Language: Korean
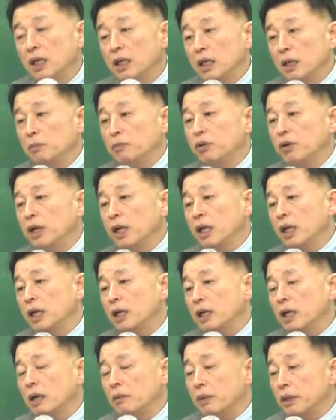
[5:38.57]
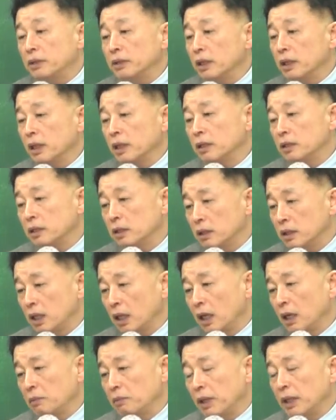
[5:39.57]
인플레가 발생했을
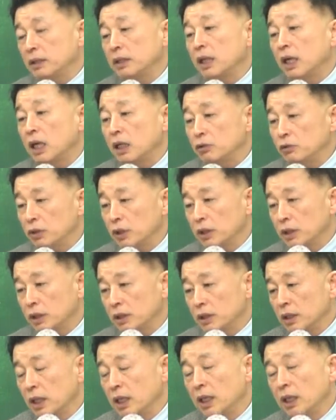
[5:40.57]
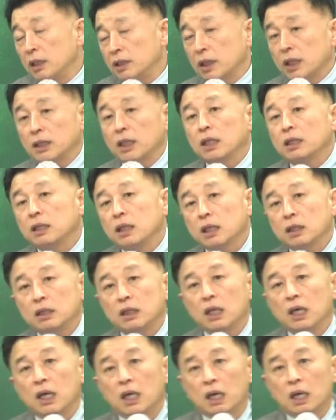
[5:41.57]
때 발생할 수 있는 자산
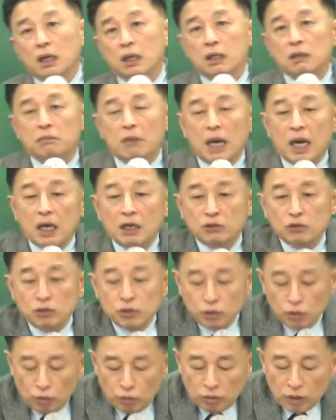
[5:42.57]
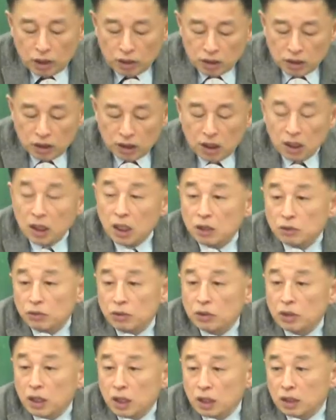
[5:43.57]
가치 하락을 막아주는 효과를 기대할 수
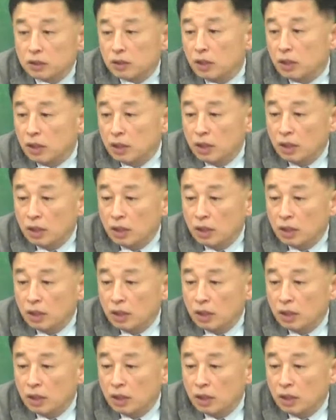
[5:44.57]
있다는 거.